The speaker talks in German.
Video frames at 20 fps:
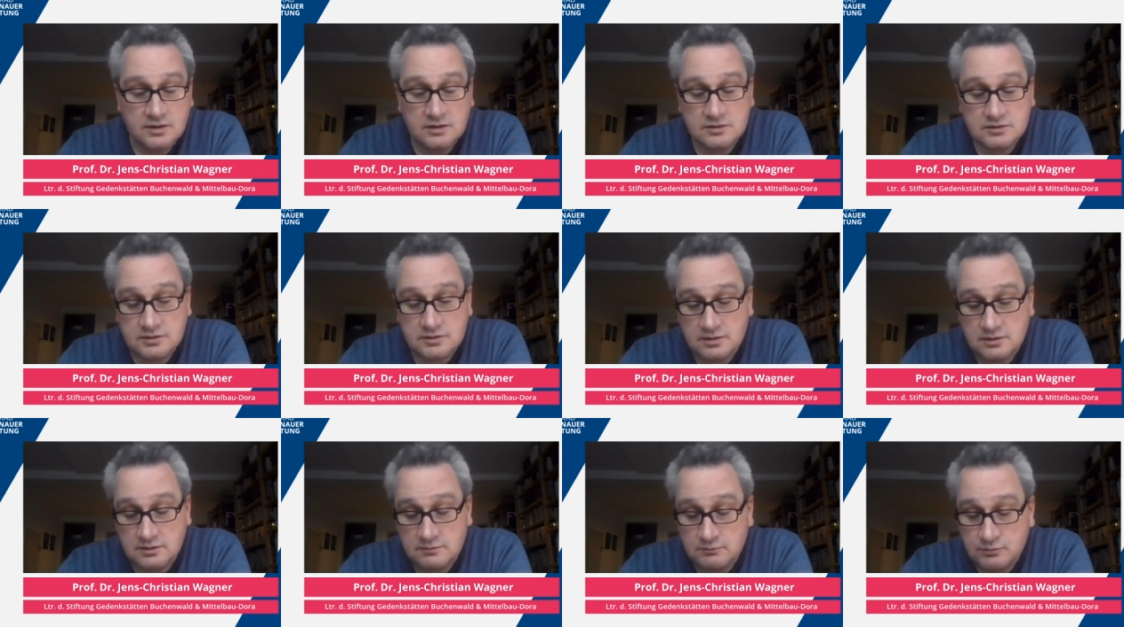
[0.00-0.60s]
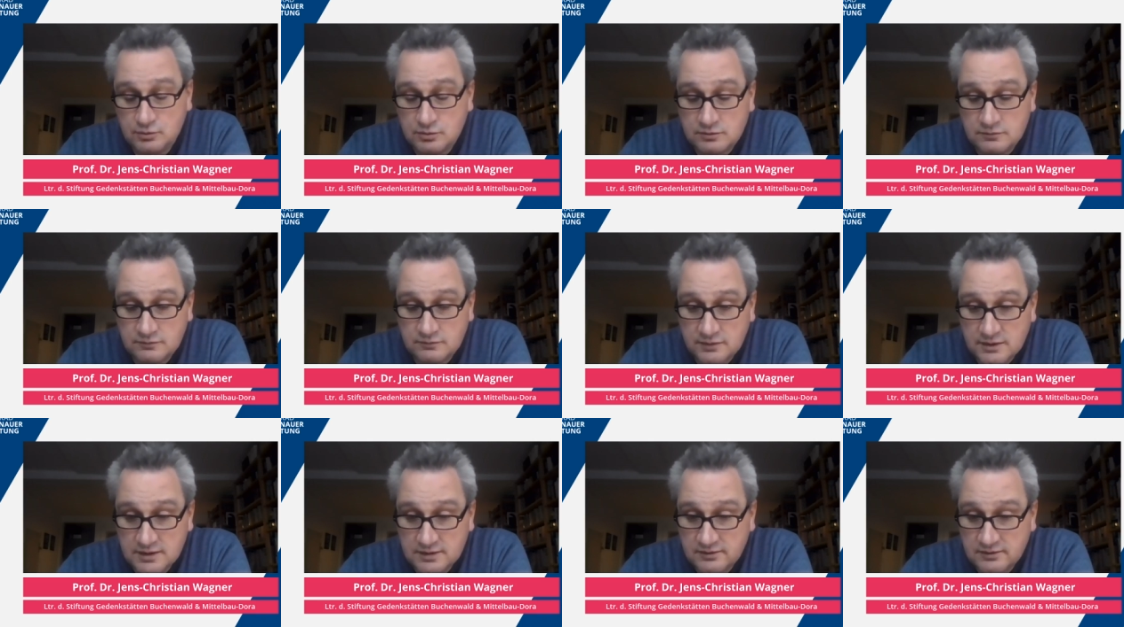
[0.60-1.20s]
äh,
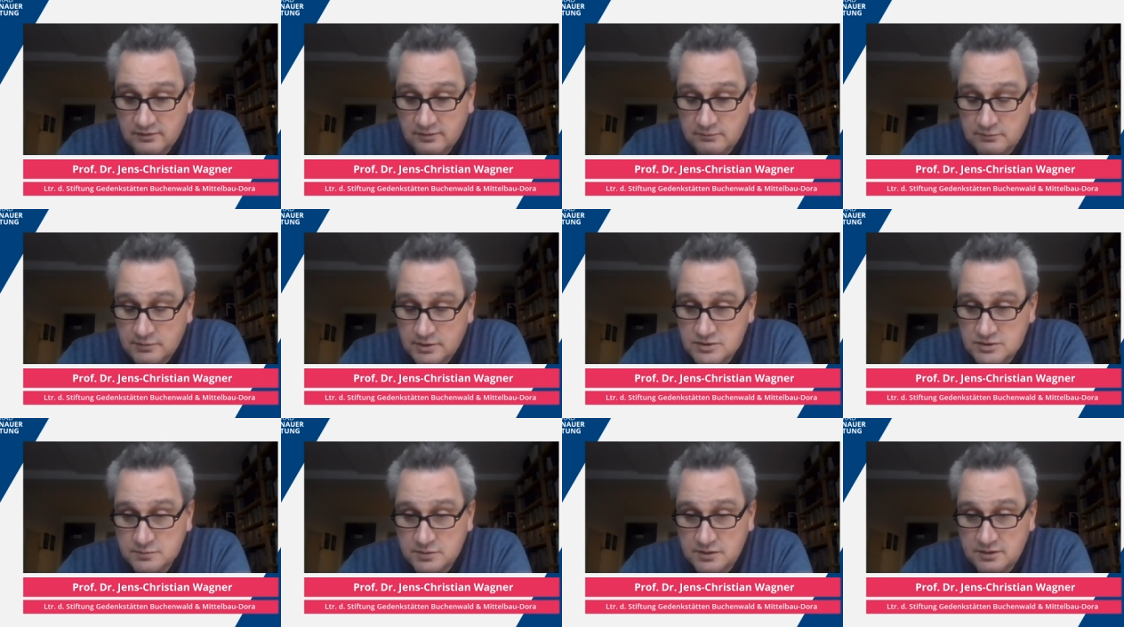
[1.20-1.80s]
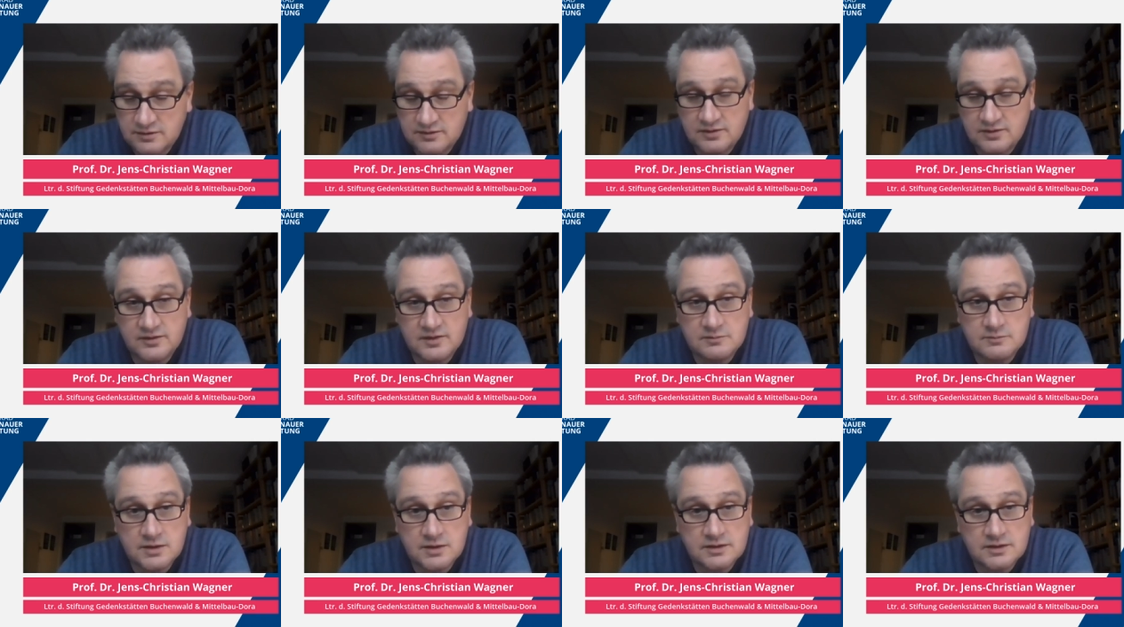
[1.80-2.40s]
Buchenwald zum Beispiel ist
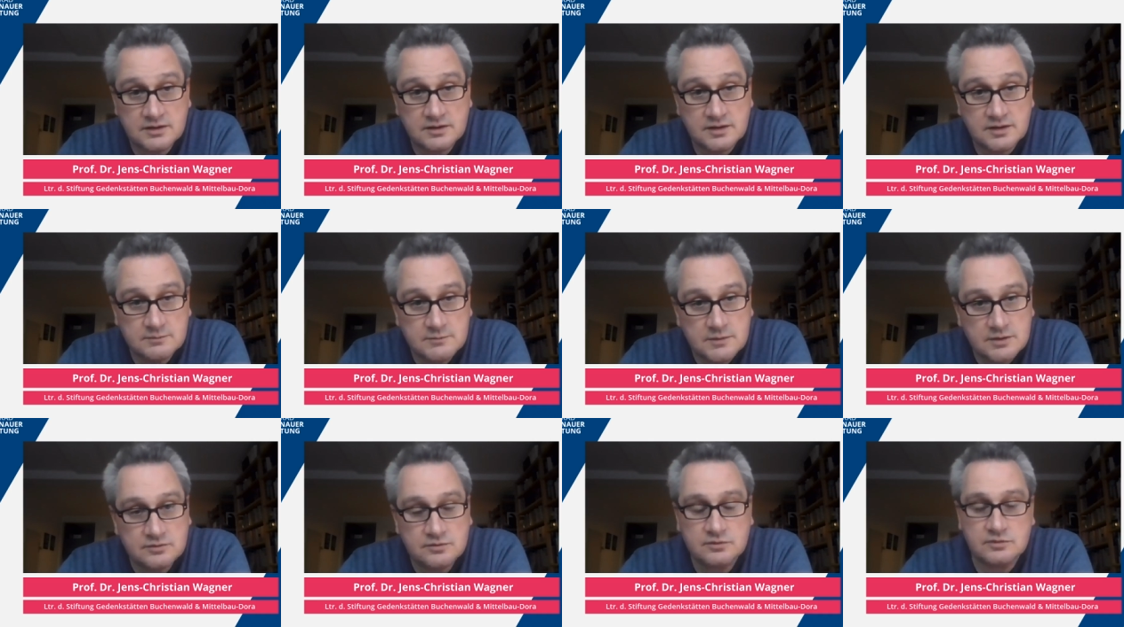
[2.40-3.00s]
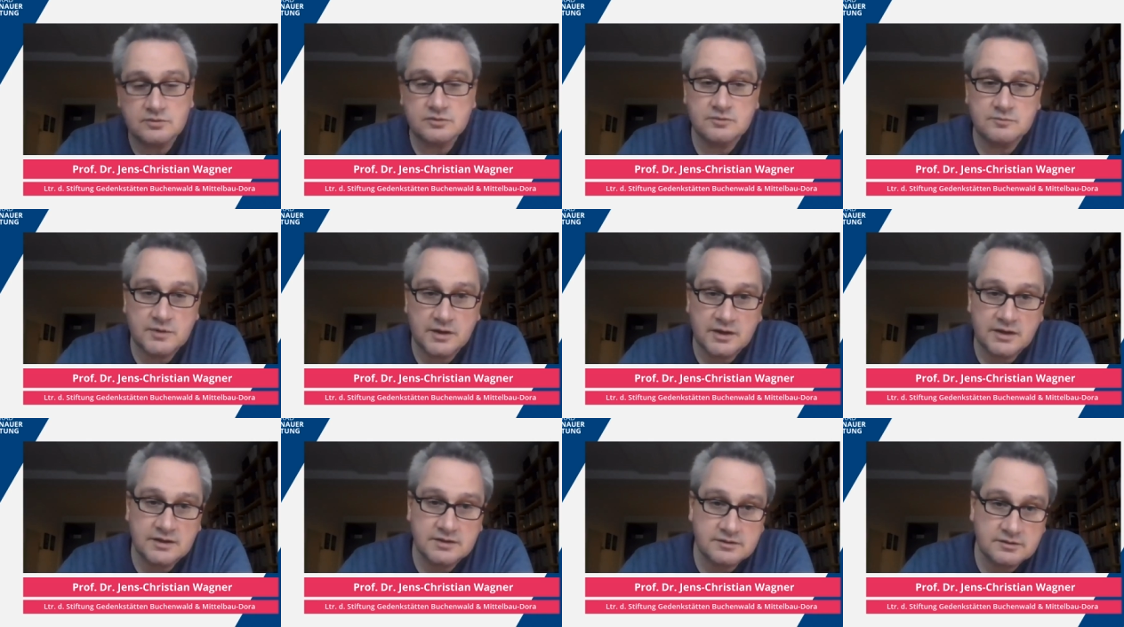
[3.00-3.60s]
das ehemalige
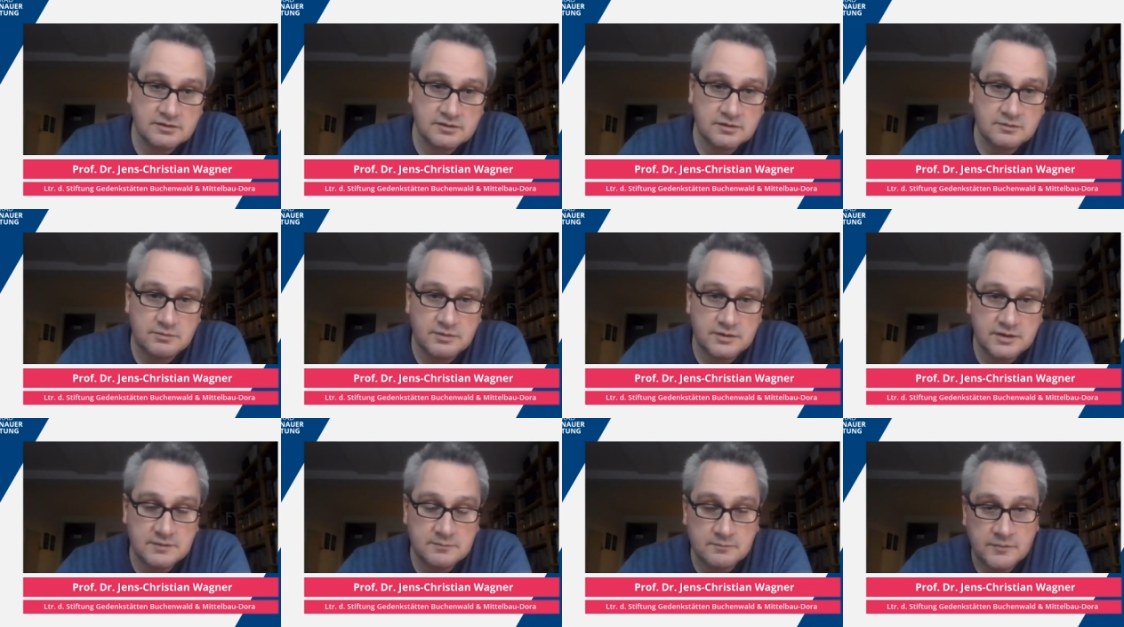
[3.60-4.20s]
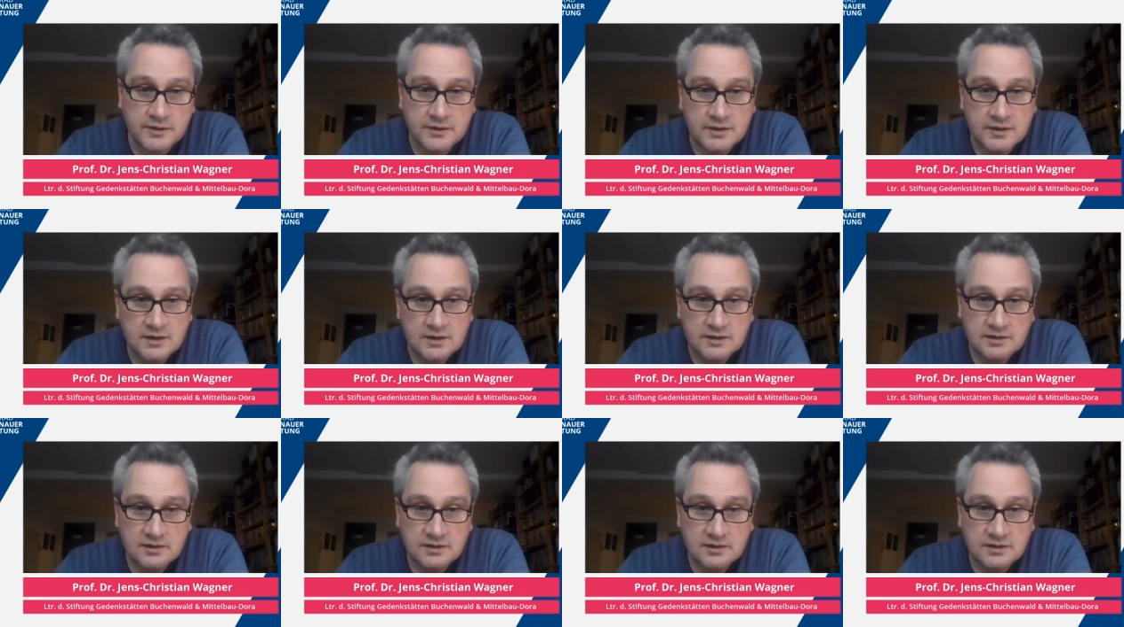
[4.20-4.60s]
Krematorium erhalten geblieben.